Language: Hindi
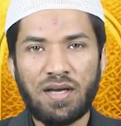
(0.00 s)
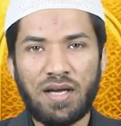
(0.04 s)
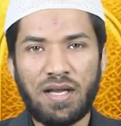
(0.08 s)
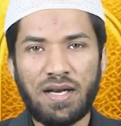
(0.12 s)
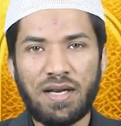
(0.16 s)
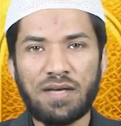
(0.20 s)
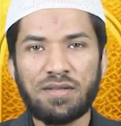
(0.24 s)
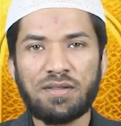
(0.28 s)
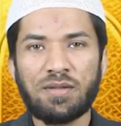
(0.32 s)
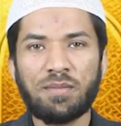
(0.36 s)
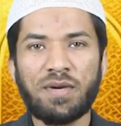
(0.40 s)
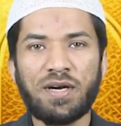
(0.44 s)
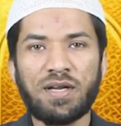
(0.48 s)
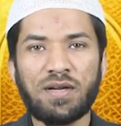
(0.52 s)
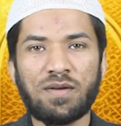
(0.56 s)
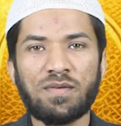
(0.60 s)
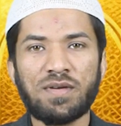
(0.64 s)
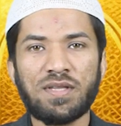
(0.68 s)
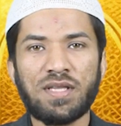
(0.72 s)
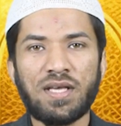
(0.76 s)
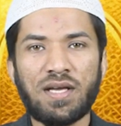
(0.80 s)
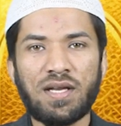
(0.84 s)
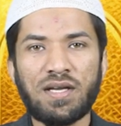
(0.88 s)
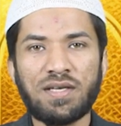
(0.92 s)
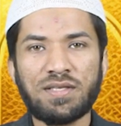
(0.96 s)
अल्लाह तबारक
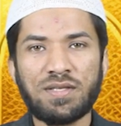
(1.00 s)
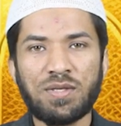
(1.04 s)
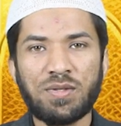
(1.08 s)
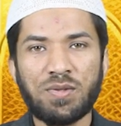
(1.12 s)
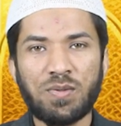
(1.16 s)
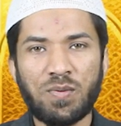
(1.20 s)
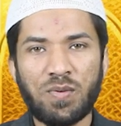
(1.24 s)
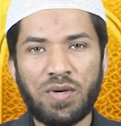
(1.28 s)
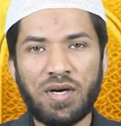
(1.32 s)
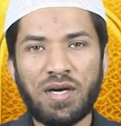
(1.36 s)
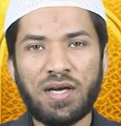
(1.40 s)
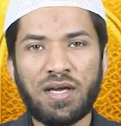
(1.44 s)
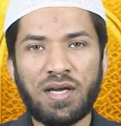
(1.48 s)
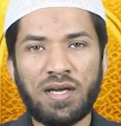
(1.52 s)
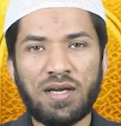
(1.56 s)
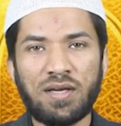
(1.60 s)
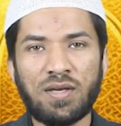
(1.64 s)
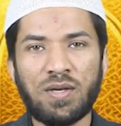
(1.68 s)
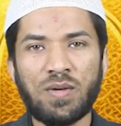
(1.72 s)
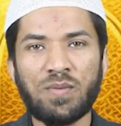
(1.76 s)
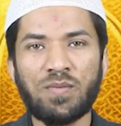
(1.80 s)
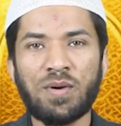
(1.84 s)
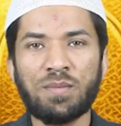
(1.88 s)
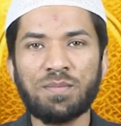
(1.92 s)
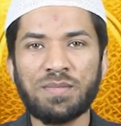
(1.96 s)
वाली से दुआ है
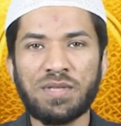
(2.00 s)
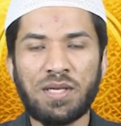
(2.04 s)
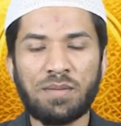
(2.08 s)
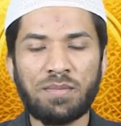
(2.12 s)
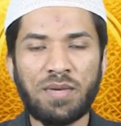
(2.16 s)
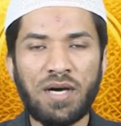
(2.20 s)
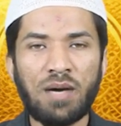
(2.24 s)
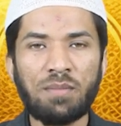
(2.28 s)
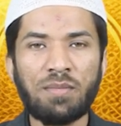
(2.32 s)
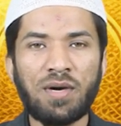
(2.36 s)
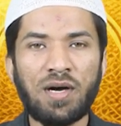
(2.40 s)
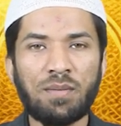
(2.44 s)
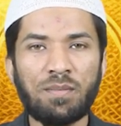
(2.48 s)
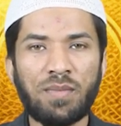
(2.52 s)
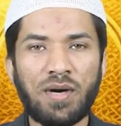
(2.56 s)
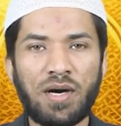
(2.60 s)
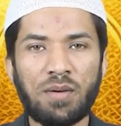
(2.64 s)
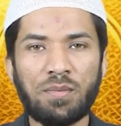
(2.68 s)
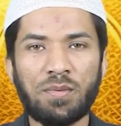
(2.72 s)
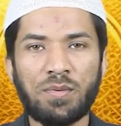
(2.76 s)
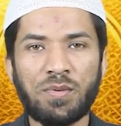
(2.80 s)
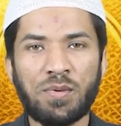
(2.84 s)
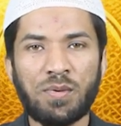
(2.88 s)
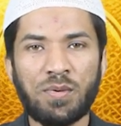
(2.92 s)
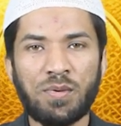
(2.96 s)
कि वह हम तमाम
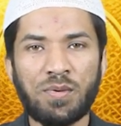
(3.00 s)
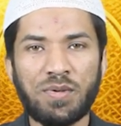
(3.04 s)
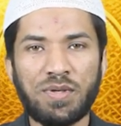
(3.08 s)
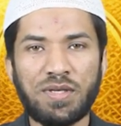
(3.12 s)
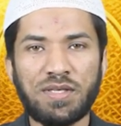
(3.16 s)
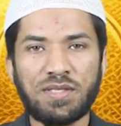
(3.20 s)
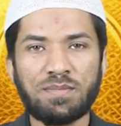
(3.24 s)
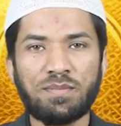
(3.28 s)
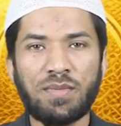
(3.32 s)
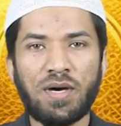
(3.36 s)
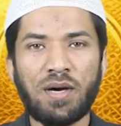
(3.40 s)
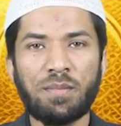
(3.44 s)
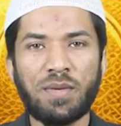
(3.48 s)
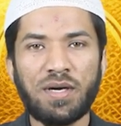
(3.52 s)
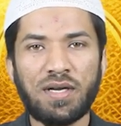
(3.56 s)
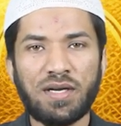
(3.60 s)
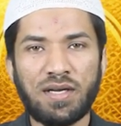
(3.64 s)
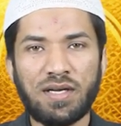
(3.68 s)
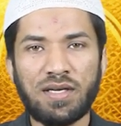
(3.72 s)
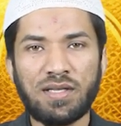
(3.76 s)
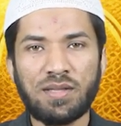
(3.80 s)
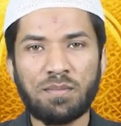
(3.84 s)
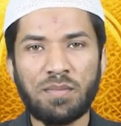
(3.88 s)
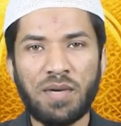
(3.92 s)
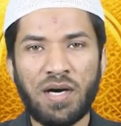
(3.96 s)
अहबाब को इस
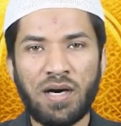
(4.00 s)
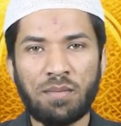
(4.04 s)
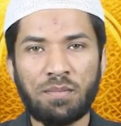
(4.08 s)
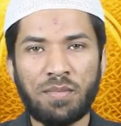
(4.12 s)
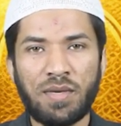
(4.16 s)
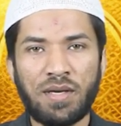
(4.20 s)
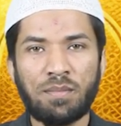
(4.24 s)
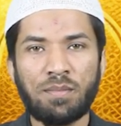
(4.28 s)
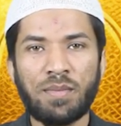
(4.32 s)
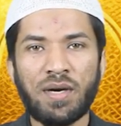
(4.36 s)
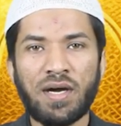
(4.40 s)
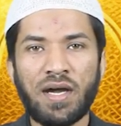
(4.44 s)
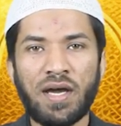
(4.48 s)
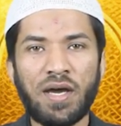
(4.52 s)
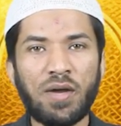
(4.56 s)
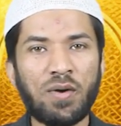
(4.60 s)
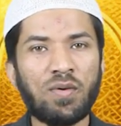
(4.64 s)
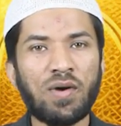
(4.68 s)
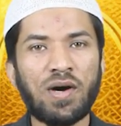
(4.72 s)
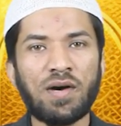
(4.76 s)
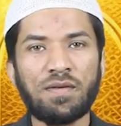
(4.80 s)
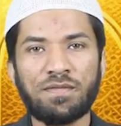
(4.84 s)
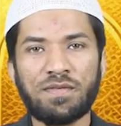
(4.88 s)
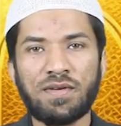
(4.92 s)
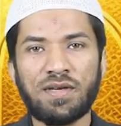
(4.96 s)
बाबरकत माह में बखैर
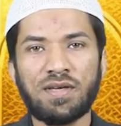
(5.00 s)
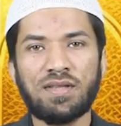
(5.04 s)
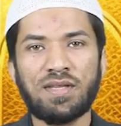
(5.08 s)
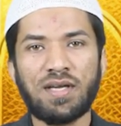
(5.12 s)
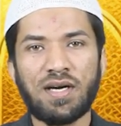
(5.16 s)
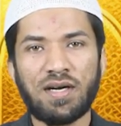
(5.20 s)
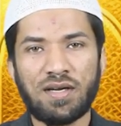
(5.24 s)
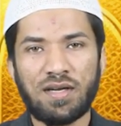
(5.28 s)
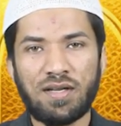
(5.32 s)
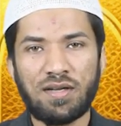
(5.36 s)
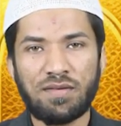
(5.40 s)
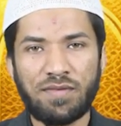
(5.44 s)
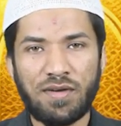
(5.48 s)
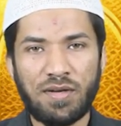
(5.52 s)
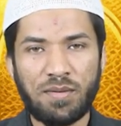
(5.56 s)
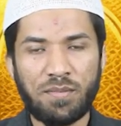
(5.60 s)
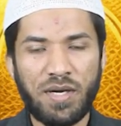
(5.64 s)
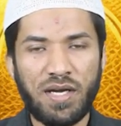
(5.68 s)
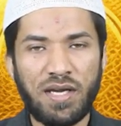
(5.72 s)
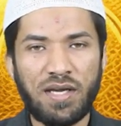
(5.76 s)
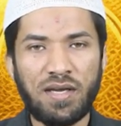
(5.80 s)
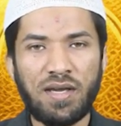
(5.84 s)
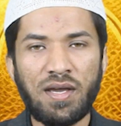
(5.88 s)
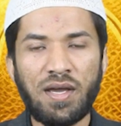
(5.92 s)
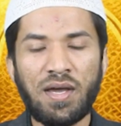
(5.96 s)
वाफ़ियत दाखिल
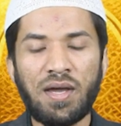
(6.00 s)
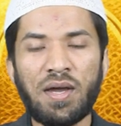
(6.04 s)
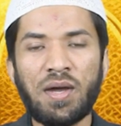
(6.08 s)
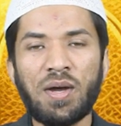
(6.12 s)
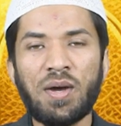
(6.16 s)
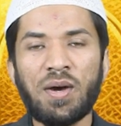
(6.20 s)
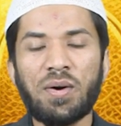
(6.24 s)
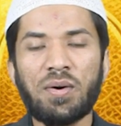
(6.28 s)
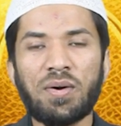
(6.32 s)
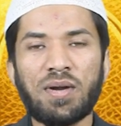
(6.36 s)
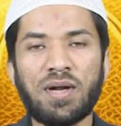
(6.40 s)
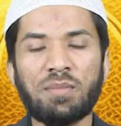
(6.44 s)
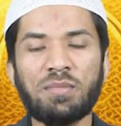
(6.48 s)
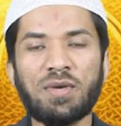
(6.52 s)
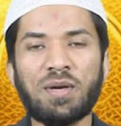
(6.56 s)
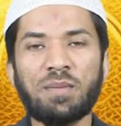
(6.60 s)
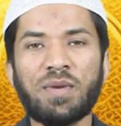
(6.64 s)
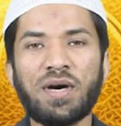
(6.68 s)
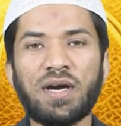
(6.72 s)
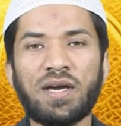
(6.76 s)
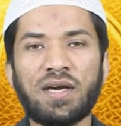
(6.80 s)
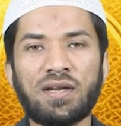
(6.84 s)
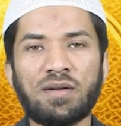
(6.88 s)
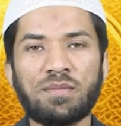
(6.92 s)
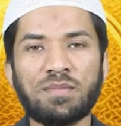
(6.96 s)
फरमाए और हमें
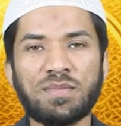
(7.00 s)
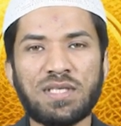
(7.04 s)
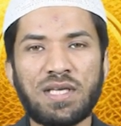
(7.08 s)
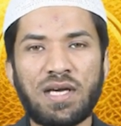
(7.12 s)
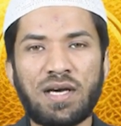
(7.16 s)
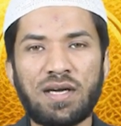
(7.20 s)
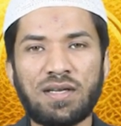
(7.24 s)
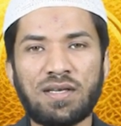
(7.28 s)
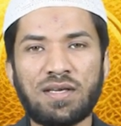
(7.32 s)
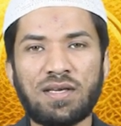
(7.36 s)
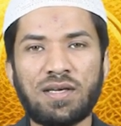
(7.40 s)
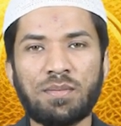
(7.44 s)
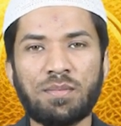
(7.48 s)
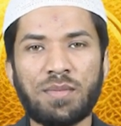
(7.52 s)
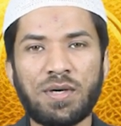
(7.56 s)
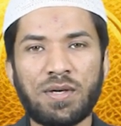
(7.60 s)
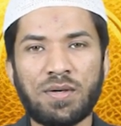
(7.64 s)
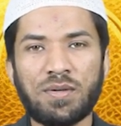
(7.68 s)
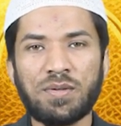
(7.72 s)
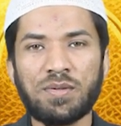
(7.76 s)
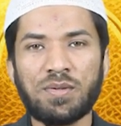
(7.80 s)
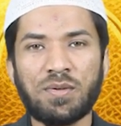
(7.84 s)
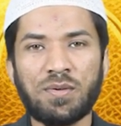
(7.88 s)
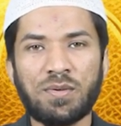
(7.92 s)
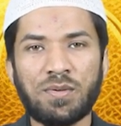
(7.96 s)
माह रमज़ान की
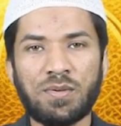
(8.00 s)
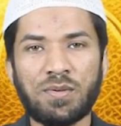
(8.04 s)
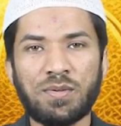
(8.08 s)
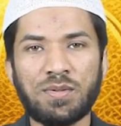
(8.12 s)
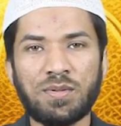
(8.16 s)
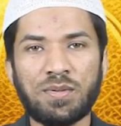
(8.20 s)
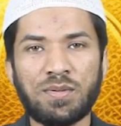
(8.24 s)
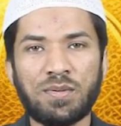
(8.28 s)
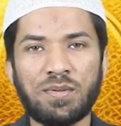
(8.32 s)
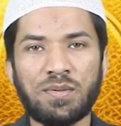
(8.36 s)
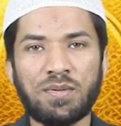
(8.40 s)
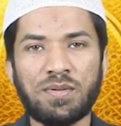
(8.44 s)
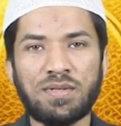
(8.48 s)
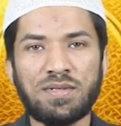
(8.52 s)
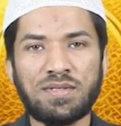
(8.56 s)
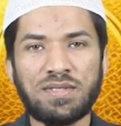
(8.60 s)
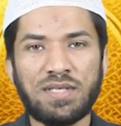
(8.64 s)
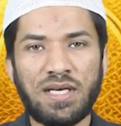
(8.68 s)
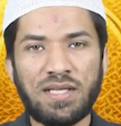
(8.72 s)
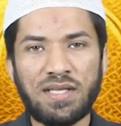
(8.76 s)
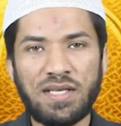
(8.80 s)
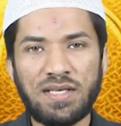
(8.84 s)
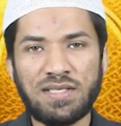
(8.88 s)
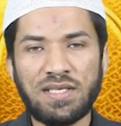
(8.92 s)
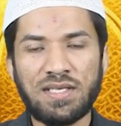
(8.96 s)
बरकतों को
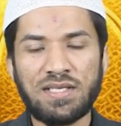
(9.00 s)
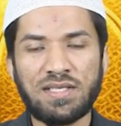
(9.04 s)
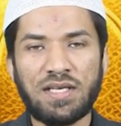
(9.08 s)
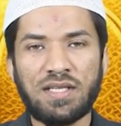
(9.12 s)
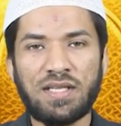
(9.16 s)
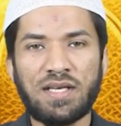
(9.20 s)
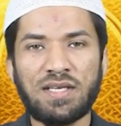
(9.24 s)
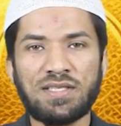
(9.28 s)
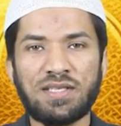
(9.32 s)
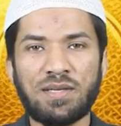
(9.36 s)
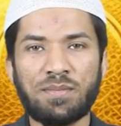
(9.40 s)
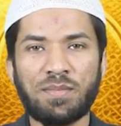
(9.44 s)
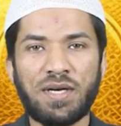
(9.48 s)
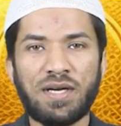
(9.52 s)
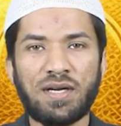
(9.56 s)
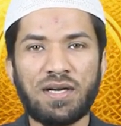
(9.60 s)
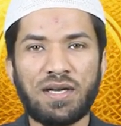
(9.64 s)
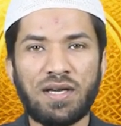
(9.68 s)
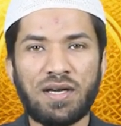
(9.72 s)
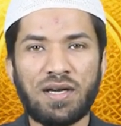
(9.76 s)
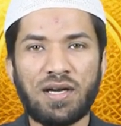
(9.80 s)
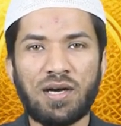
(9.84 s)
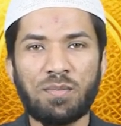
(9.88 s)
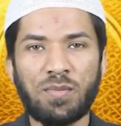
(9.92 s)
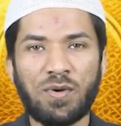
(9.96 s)
ज़्यादा से ज़्यादा
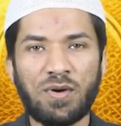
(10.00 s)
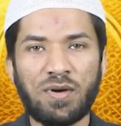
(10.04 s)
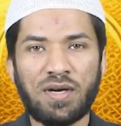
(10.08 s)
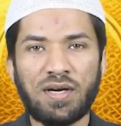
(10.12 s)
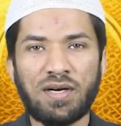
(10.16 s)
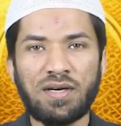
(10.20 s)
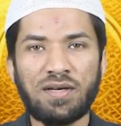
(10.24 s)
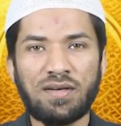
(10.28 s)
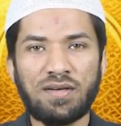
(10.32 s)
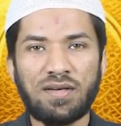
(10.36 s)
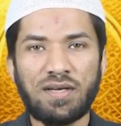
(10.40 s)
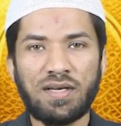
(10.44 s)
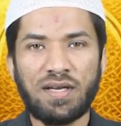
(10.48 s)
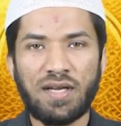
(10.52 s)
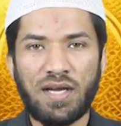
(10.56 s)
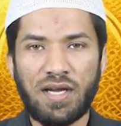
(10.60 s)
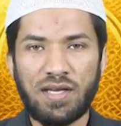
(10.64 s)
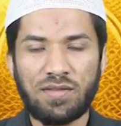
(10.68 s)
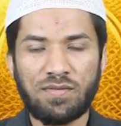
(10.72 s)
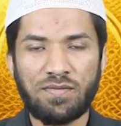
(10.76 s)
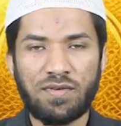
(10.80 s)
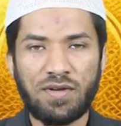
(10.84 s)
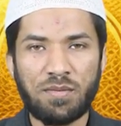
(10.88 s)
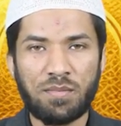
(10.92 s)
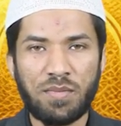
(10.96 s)
समेटने का मौका
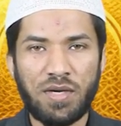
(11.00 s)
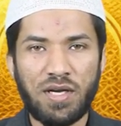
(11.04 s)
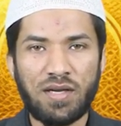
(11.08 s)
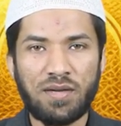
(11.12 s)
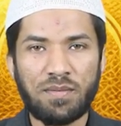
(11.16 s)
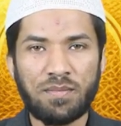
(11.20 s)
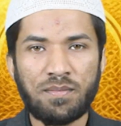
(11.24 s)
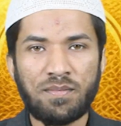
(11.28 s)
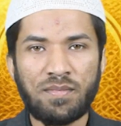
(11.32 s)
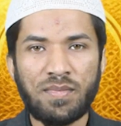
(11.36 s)
इनायत फरमाए